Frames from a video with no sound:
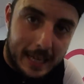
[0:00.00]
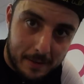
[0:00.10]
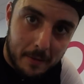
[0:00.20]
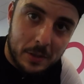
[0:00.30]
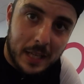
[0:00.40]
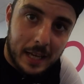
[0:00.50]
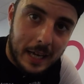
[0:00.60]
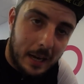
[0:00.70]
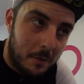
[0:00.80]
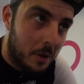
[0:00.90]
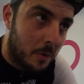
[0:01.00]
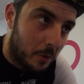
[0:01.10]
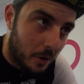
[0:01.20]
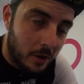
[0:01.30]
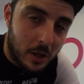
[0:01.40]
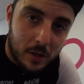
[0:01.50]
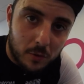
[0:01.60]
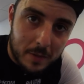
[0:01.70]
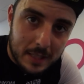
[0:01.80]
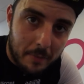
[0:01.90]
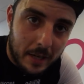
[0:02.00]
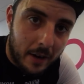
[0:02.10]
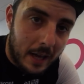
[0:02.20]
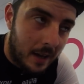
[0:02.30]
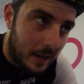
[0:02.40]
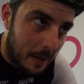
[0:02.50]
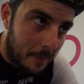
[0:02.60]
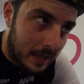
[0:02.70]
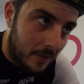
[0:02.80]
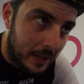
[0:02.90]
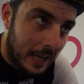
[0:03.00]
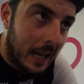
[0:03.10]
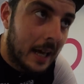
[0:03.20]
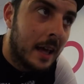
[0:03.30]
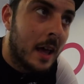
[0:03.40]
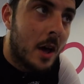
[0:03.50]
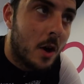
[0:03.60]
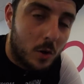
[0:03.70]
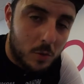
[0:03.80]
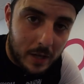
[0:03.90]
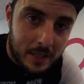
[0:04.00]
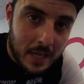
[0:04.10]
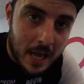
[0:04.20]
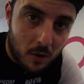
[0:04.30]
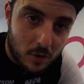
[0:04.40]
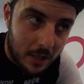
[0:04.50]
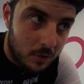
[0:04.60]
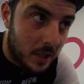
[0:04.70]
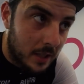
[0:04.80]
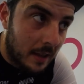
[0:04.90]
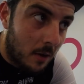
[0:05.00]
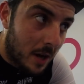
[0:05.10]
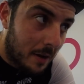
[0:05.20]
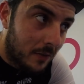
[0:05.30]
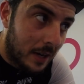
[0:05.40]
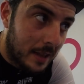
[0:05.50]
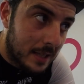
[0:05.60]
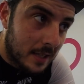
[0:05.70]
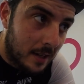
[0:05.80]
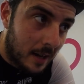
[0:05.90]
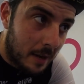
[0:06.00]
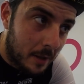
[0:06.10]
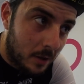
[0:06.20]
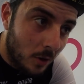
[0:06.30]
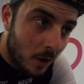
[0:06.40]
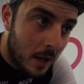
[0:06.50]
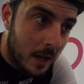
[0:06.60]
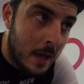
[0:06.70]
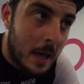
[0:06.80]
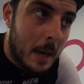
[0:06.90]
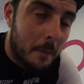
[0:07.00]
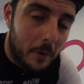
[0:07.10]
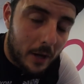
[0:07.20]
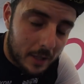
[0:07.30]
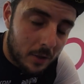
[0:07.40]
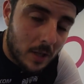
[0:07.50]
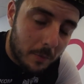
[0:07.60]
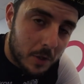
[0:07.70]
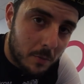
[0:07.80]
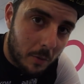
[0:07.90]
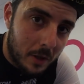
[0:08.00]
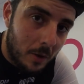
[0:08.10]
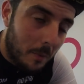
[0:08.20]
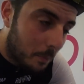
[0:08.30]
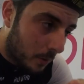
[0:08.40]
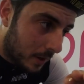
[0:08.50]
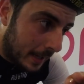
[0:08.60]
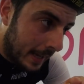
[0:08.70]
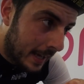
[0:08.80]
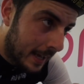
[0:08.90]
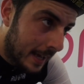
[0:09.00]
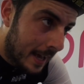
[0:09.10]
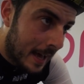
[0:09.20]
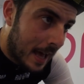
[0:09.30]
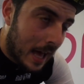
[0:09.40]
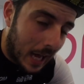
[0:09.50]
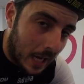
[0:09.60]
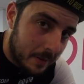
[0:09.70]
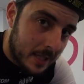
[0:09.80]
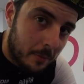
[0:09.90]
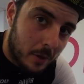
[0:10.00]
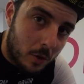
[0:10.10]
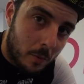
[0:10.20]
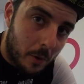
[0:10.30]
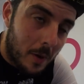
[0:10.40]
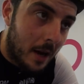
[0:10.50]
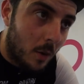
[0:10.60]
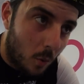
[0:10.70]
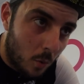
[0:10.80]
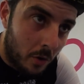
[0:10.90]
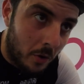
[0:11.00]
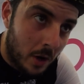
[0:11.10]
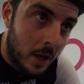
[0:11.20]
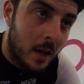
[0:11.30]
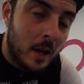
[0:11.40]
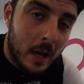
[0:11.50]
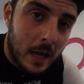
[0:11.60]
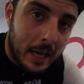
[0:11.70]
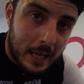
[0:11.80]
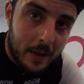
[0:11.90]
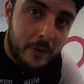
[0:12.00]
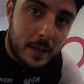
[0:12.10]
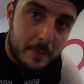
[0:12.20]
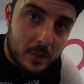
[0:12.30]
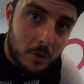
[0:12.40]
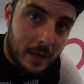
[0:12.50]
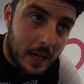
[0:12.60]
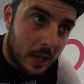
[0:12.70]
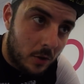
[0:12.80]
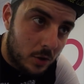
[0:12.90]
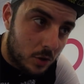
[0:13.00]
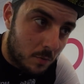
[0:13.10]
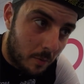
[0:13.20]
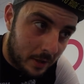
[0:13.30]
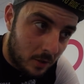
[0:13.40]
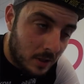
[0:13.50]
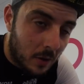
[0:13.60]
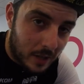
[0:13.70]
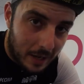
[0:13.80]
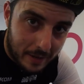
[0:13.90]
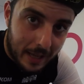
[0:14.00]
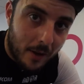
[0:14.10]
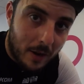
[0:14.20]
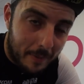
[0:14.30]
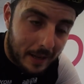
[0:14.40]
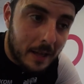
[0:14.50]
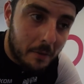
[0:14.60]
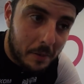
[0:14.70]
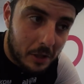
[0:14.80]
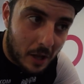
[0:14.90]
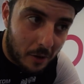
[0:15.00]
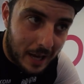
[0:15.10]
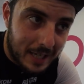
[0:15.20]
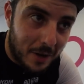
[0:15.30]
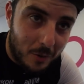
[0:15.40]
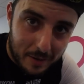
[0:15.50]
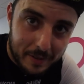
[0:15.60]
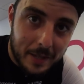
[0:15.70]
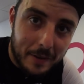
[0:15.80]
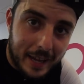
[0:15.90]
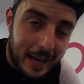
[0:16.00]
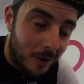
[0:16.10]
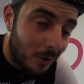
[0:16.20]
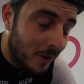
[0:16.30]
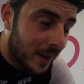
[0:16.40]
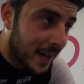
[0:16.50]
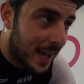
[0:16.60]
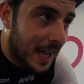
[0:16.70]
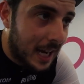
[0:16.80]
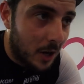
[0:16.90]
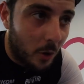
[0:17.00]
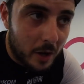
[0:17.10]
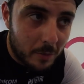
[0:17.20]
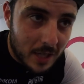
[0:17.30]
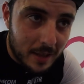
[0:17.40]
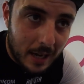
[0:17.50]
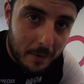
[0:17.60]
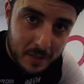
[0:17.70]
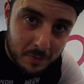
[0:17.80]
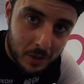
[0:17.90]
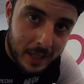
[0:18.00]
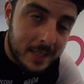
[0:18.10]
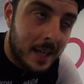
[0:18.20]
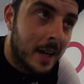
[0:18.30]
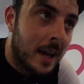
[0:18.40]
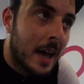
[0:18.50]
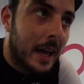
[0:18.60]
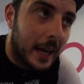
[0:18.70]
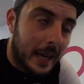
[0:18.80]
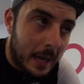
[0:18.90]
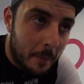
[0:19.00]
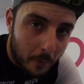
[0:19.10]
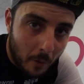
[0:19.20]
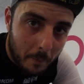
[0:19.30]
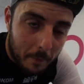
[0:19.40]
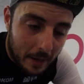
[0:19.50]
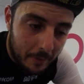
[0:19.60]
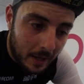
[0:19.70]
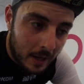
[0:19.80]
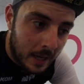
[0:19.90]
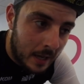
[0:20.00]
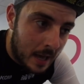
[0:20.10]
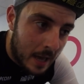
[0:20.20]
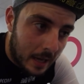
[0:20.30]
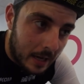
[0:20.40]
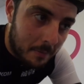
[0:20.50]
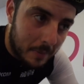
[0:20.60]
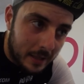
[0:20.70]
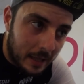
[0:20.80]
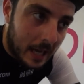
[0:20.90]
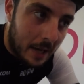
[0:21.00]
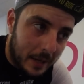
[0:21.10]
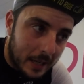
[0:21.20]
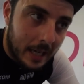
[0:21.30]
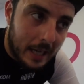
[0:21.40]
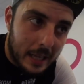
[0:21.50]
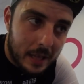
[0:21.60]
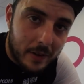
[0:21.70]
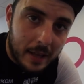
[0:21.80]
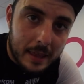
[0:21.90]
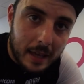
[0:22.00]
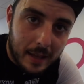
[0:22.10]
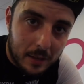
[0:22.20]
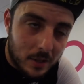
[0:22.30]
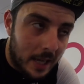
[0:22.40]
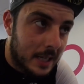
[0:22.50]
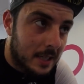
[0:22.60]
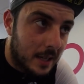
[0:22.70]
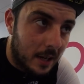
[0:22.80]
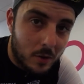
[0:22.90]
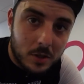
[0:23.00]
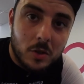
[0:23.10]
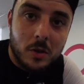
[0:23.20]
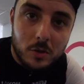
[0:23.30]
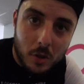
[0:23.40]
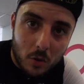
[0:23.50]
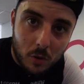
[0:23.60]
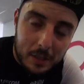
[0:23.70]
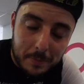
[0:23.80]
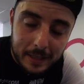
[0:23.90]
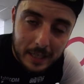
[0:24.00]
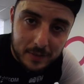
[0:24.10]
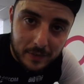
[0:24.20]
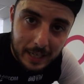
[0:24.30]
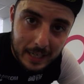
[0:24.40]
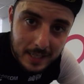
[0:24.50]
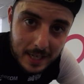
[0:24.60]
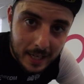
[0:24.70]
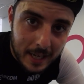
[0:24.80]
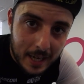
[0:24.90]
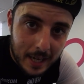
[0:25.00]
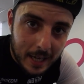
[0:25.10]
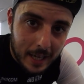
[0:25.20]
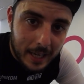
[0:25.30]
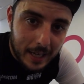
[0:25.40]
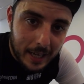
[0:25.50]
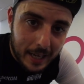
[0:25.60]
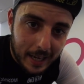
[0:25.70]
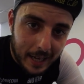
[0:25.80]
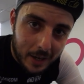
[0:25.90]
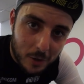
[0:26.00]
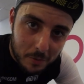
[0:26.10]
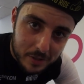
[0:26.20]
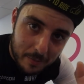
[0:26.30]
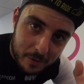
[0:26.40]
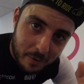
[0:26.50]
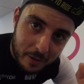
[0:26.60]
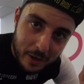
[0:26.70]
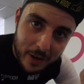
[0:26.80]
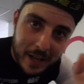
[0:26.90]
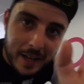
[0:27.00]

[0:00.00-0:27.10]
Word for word: Aquí vamos a dejar el vídeo por hoy, de todas formas también ahora en la parte final os voy a enseñar los datos que te da una vez finalizas el entrenamiento, pero atentos al próximo vídeo porque ahí vais a poder comprobar, uno, qué FTP estoy manejando en estos momentos, aunque la verdad que con la paliza que me he metido ahora seguramente baje algo, y luego iremos a hacer el mismo test en campo para ver realmente a ver qué diferencia de datos hay, así que lo dicho, os dejo con las pantallas finales y nos vemos en el próximo vídeo.